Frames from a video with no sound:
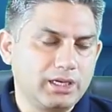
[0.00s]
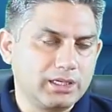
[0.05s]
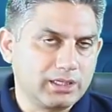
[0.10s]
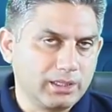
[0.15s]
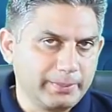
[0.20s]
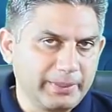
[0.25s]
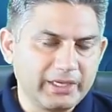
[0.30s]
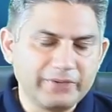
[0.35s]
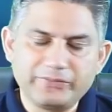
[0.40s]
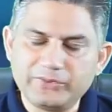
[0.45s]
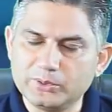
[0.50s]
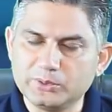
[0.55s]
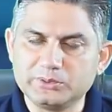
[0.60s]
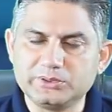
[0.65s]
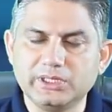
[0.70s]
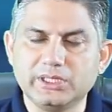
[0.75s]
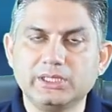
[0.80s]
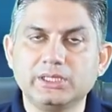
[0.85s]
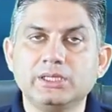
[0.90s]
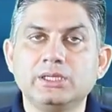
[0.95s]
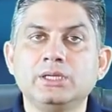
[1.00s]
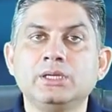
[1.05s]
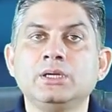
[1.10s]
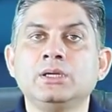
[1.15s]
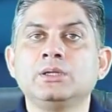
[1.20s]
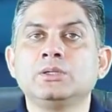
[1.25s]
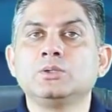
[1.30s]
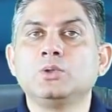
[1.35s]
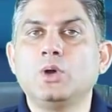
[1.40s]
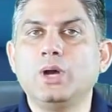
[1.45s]
कमिंग फ्यूचर
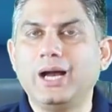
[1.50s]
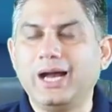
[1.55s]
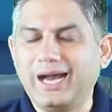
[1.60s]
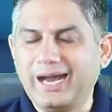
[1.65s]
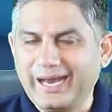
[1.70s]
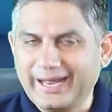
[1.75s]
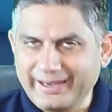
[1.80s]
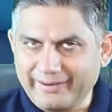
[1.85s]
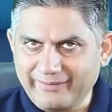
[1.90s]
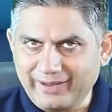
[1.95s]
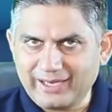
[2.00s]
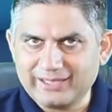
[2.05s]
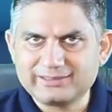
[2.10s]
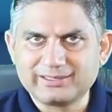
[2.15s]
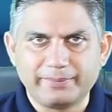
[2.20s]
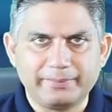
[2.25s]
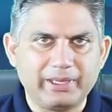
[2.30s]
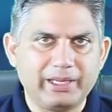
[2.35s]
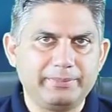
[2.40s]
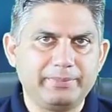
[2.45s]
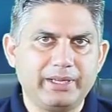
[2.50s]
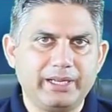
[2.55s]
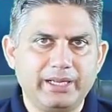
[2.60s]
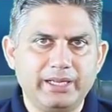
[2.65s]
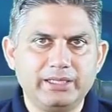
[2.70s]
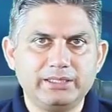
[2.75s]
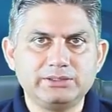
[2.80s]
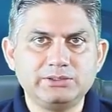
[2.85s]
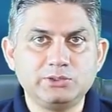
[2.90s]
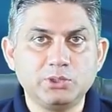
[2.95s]
तो आने वाले समय
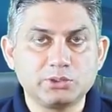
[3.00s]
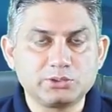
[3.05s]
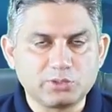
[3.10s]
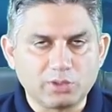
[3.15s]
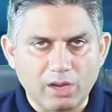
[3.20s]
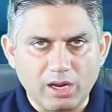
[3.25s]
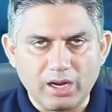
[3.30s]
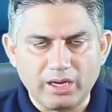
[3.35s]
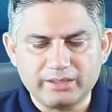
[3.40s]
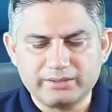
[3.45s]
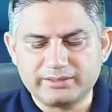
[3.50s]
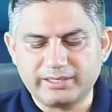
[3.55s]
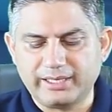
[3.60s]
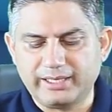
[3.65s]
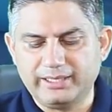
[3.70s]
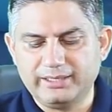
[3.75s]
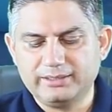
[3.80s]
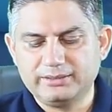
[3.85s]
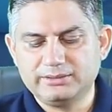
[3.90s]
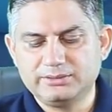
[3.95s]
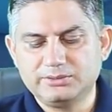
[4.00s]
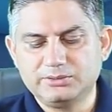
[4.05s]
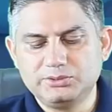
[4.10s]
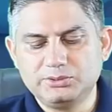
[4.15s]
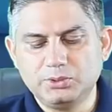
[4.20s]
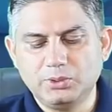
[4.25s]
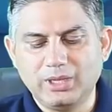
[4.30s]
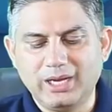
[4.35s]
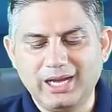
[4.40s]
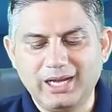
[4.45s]
में जो स्लॉट्स हैं
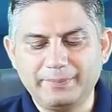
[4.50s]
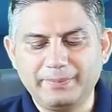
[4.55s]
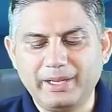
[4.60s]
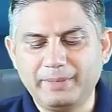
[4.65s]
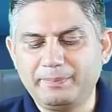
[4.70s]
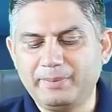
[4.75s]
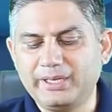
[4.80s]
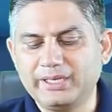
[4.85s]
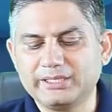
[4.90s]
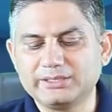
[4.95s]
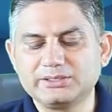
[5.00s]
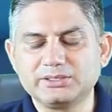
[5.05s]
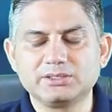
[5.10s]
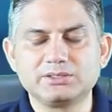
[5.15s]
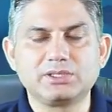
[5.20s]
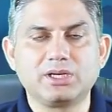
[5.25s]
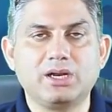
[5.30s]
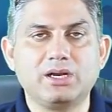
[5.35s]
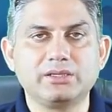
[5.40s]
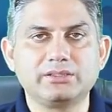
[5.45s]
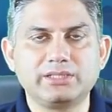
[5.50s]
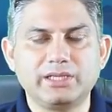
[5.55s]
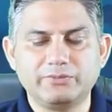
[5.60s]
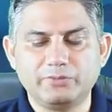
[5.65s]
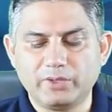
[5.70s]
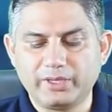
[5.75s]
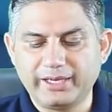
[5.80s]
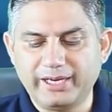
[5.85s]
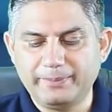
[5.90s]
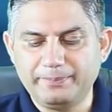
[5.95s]
जो आप एप्लीकेशन स्लॉट्स हैं
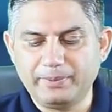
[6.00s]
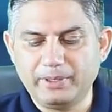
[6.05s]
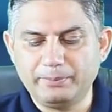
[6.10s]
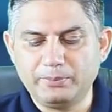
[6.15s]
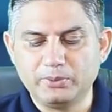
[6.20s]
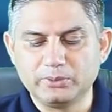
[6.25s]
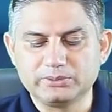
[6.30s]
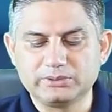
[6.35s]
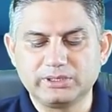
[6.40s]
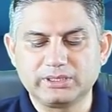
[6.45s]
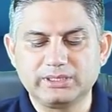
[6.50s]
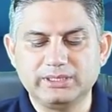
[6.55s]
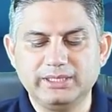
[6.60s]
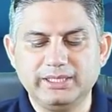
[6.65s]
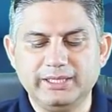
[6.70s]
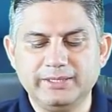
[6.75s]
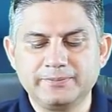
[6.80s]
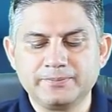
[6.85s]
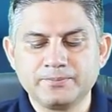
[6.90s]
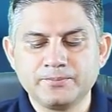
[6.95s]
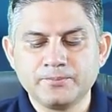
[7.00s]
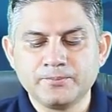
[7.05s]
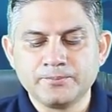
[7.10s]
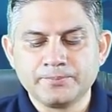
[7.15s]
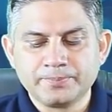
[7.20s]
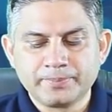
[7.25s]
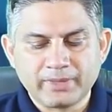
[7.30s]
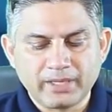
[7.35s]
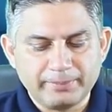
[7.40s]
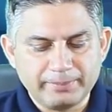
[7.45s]
वो रैम्प अप हो सकते हैं
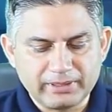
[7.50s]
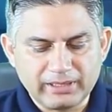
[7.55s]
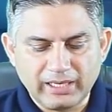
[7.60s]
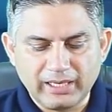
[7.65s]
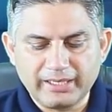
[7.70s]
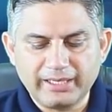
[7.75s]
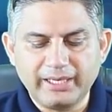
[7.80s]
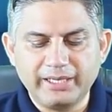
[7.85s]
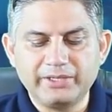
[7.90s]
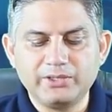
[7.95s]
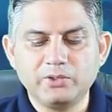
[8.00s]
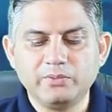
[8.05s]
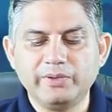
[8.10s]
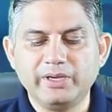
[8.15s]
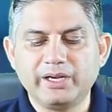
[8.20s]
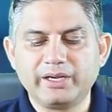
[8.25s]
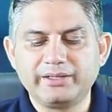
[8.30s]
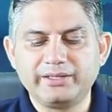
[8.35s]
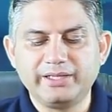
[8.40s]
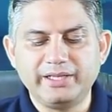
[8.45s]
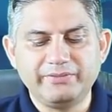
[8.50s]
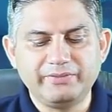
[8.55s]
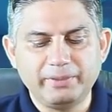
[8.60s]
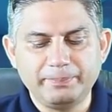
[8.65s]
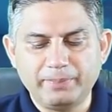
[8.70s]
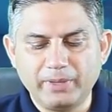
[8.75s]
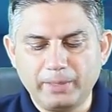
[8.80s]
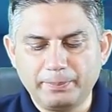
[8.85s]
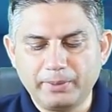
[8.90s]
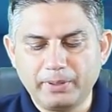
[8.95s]
बता रहे हैं यू विल रिसीव ए
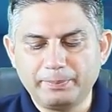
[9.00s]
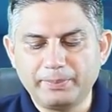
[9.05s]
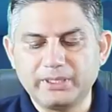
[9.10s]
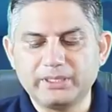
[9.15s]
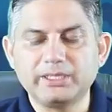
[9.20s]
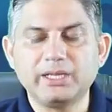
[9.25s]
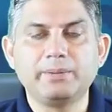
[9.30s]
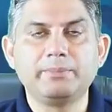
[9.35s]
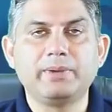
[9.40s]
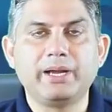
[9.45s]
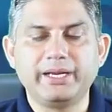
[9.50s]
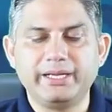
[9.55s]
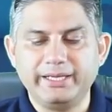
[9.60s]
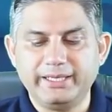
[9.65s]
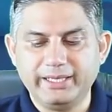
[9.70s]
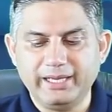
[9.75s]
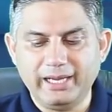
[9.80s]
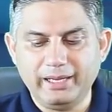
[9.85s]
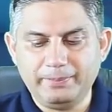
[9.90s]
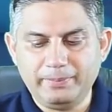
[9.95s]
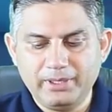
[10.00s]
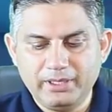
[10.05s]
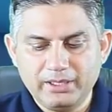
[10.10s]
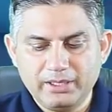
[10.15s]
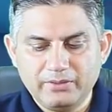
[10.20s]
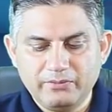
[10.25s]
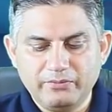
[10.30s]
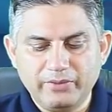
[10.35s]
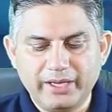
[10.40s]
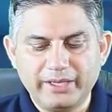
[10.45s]
पॉप अप इन द माइनिंग ऐप
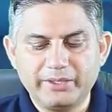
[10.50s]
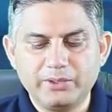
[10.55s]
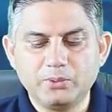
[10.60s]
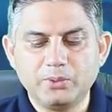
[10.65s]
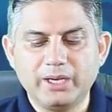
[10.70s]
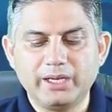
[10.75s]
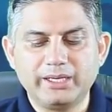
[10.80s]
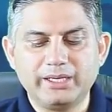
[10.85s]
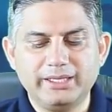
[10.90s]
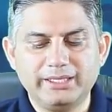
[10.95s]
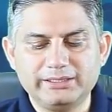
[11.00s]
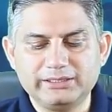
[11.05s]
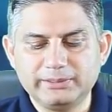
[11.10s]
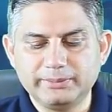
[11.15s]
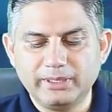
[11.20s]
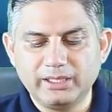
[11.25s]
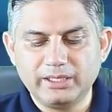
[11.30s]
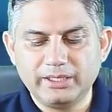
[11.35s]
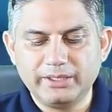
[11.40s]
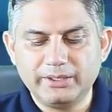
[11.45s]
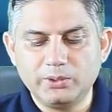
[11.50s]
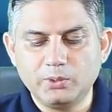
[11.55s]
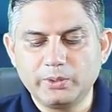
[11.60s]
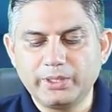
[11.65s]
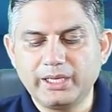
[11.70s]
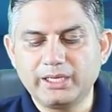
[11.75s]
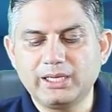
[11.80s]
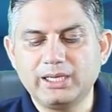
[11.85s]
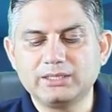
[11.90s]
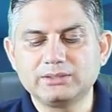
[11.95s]
when you are eligible you
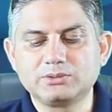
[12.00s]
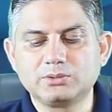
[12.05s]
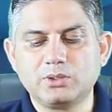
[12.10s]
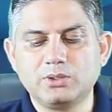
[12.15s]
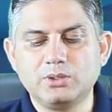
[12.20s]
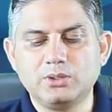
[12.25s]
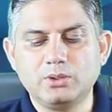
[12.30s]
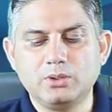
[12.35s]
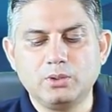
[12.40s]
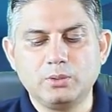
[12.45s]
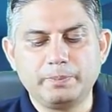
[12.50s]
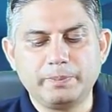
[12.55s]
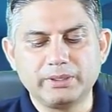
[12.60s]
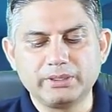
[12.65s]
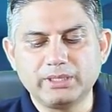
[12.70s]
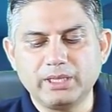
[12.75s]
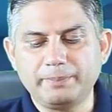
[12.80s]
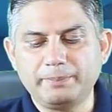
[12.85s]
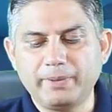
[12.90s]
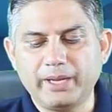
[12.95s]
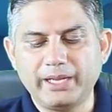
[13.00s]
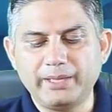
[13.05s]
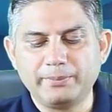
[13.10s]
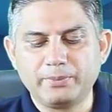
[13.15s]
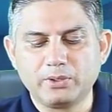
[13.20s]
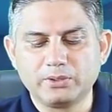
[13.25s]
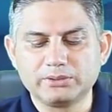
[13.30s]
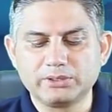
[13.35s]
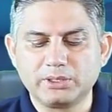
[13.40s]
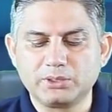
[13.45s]
can also open
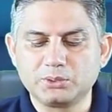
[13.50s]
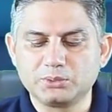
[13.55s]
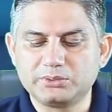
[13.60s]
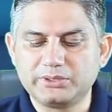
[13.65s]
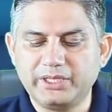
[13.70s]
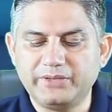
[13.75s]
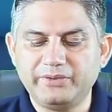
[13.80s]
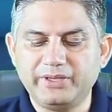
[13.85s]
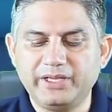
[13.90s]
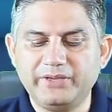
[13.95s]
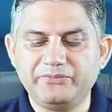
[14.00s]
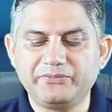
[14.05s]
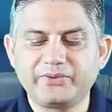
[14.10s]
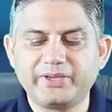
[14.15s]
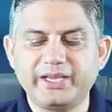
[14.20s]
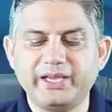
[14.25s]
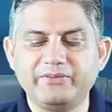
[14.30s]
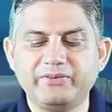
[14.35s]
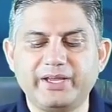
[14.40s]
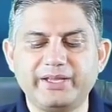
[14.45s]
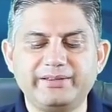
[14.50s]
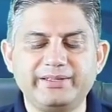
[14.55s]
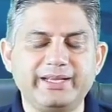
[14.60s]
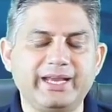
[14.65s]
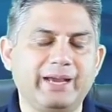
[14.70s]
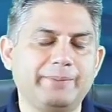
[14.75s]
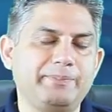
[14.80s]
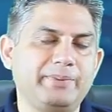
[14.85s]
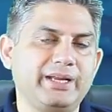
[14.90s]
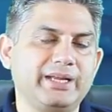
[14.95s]
ब्राउजर टू सी इफ के वाई सी
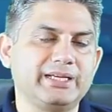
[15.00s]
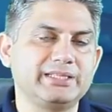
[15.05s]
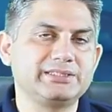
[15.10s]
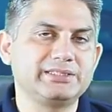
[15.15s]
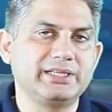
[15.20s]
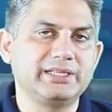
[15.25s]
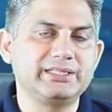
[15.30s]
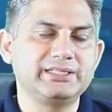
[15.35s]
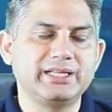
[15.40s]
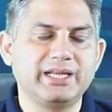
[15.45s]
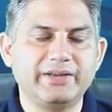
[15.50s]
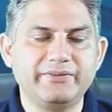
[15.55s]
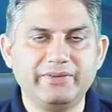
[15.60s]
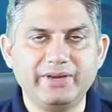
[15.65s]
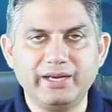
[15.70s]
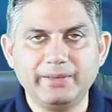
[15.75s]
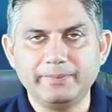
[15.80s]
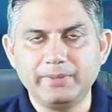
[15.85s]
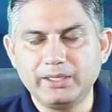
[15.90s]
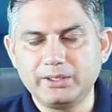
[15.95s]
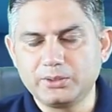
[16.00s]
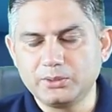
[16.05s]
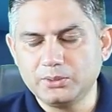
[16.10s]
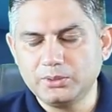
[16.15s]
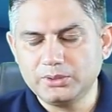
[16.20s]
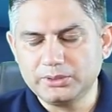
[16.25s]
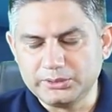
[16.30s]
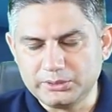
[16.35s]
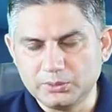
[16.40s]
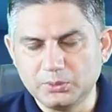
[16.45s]
एप्लीकेशन इज अवेलेबल टू
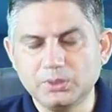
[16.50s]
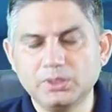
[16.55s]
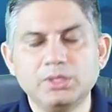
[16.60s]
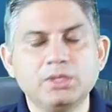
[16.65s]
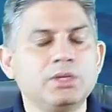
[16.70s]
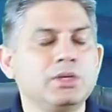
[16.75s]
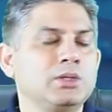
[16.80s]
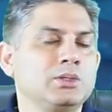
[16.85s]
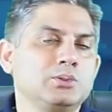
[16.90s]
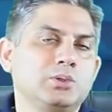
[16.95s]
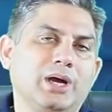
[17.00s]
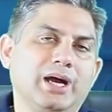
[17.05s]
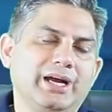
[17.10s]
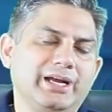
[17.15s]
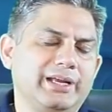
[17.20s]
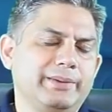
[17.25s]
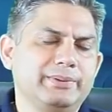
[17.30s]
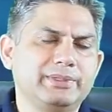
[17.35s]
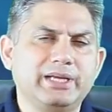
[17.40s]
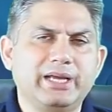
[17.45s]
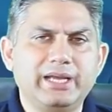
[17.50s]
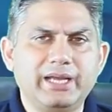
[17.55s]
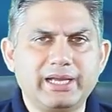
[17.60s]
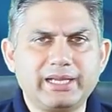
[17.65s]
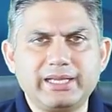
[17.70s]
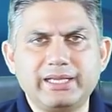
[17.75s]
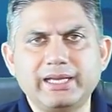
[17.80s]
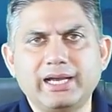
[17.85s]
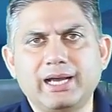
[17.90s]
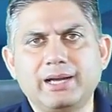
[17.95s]
यू तो आगे बताया
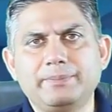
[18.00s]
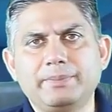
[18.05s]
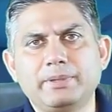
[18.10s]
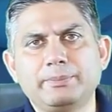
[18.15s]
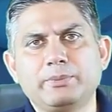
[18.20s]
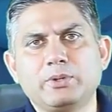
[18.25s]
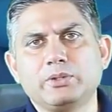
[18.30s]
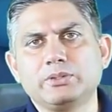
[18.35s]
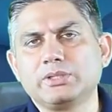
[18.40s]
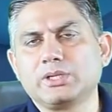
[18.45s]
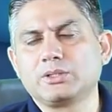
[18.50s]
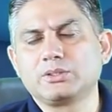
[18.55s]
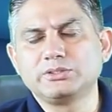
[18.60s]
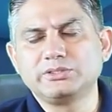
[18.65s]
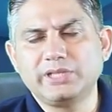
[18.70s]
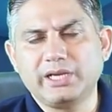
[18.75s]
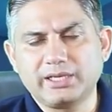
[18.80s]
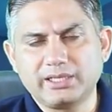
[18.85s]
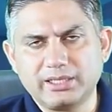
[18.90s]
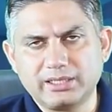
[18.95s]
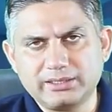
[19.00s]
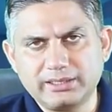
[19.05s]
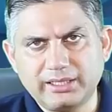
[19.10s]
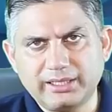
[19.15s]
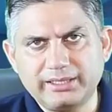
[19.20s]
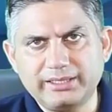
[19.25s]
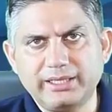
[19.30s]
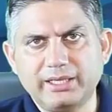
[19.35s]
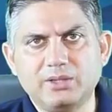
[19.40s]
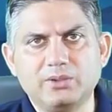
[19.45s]
कि आप ब्राउज़र को चेक करते
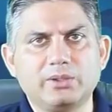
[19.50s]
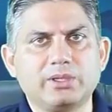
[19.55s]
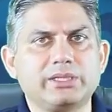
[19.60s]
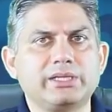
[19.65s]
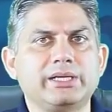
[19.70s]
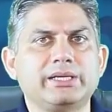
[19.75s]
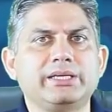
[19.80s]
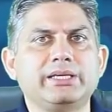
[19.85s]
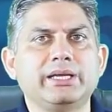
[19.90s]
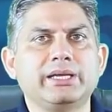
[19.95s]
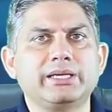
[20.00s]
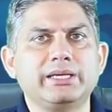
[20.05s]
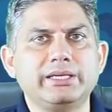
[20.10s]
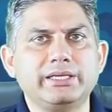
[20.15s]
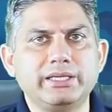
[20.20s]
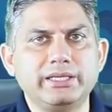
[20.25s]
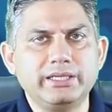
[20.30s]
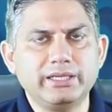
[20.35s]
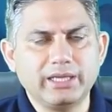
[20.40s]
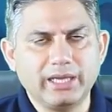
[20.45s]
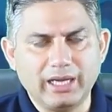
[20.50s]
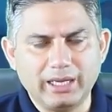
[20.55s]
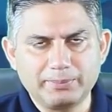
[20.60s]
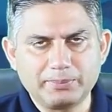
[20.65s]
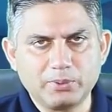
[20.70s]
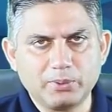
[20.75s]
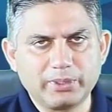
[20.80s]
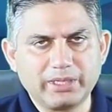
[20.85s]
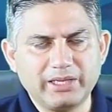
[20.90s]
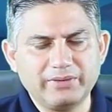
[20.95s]
रहिए और देखिए कि
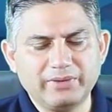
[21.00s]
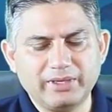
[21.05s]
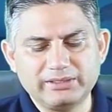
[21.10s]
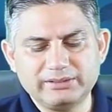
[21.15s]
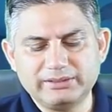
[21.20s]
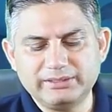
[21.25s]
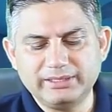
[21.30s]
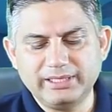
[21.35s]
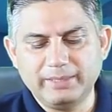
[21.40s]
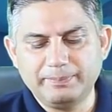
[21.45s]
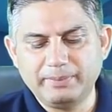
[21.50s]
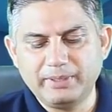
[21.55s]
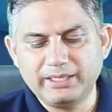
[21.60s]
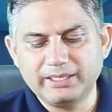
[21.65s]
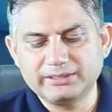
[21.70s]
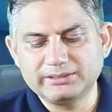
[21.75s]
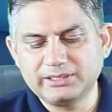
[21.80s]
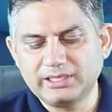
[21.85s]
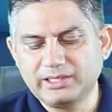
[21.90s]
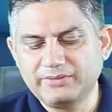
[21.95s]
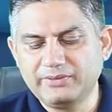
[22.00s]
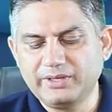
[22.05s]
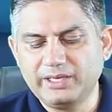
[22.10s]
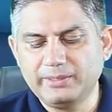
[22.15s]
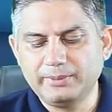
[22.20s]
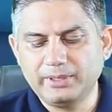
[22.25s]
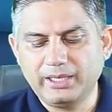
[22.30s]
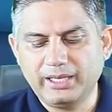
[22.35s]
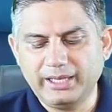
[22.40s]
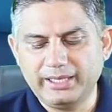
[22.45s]
आपको के वाई सी एप्लीकेशन
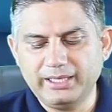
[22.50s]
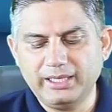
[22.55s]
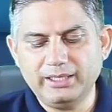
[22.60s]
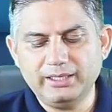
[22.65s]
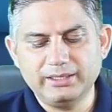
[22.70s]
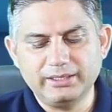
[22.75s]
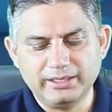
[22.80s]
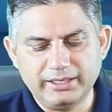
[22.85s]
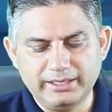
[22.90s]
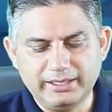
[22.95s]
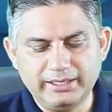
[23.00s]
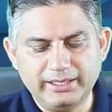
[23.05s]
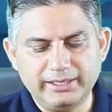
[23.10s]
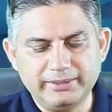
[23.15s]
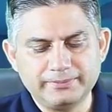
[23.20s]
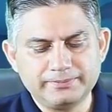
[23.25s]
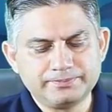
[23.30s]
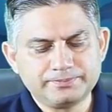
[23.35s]
अवेलेबल है या नहीं है